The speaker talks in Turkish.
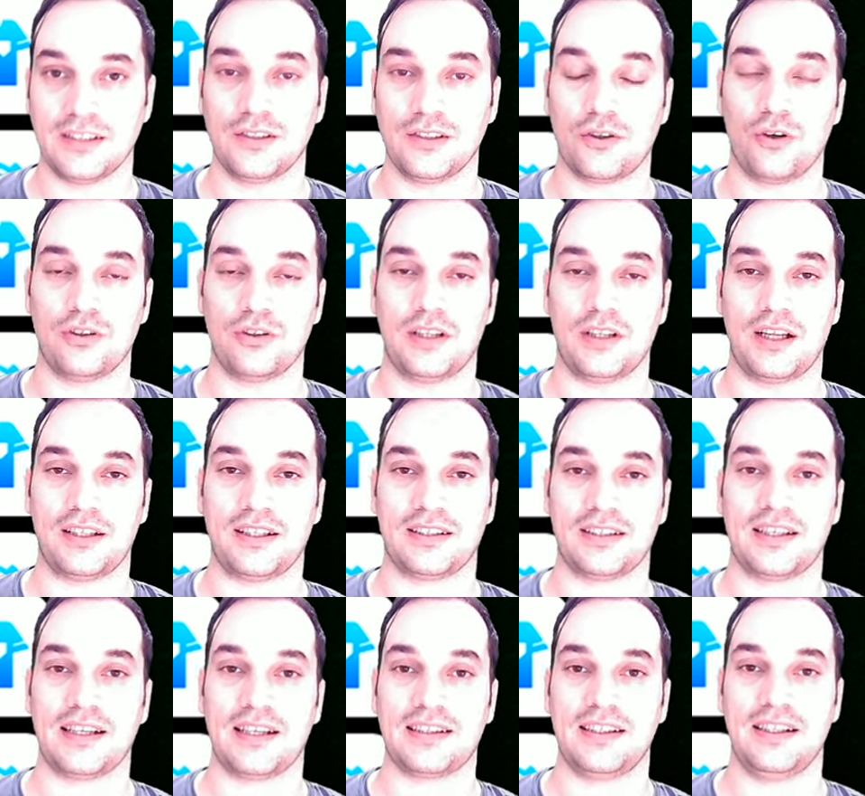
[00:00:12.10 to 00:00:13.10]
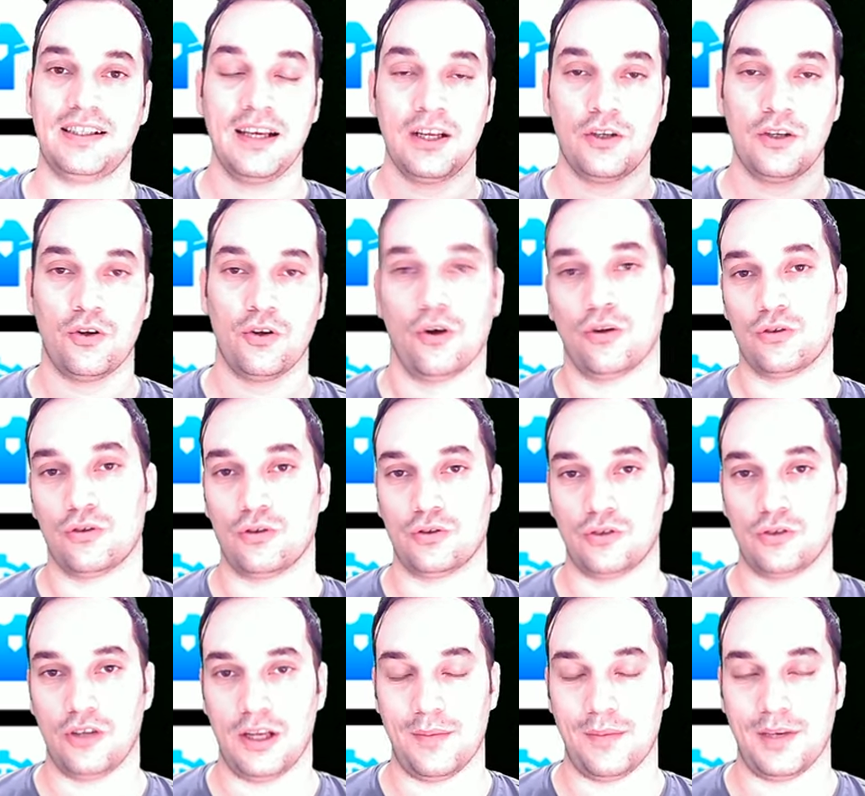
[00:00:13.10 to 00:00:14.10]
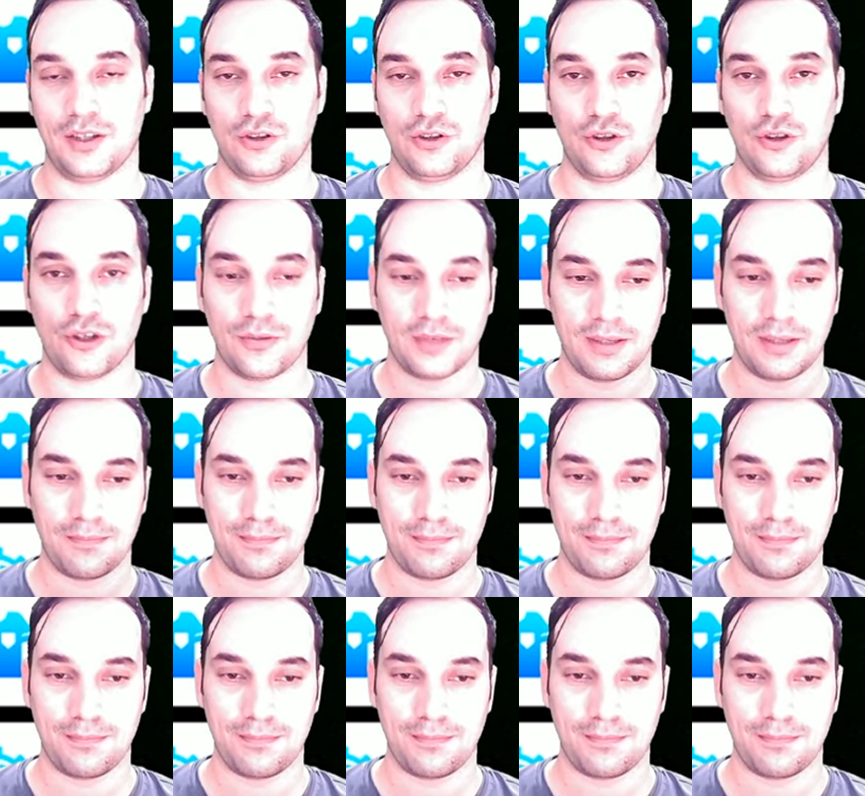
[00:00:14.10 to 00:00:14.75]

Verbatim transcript: kontratak taktiğinin ne olduğunu söylemek istiyorum ki